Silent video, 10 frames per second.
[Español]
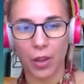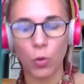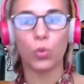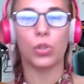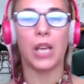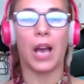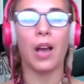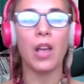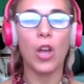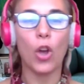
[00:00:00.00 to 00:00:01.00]

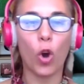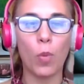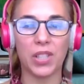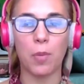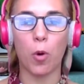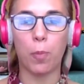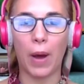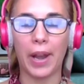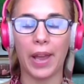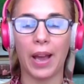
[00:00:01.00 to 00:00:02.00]
denuncia? ¿Cómo
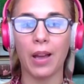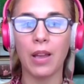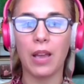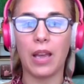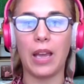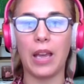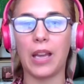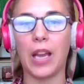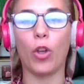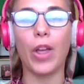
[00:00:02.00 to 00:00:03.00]
hacemos para
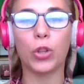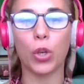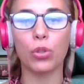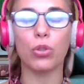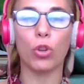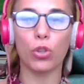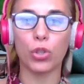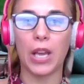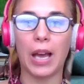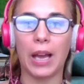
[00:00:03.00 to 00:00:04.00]
eh, que los datos no
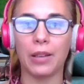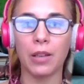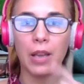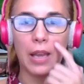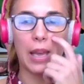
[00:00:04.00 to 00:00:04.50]
sean